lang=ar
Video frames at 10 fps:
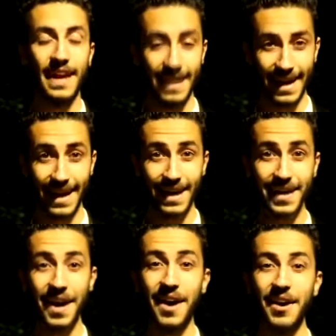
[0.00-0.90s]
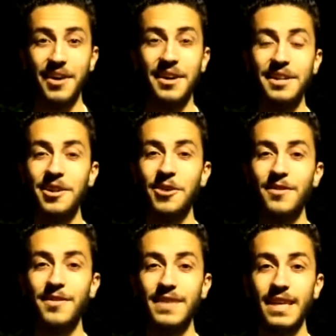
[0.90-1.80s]
لهيك قررت الغرفة
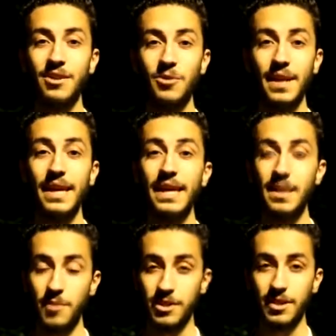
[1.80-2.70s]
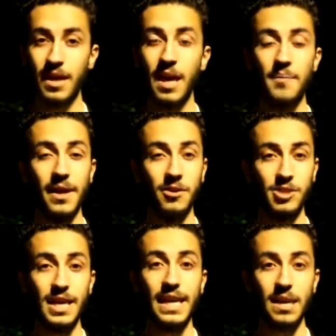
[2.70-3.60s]
الفتية الدولية دمشق بأنه
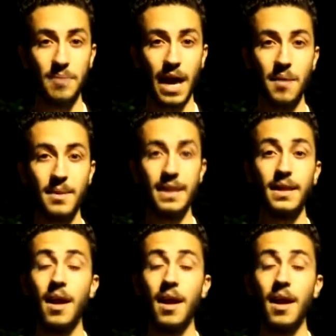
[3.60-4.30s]
تشارك بحملة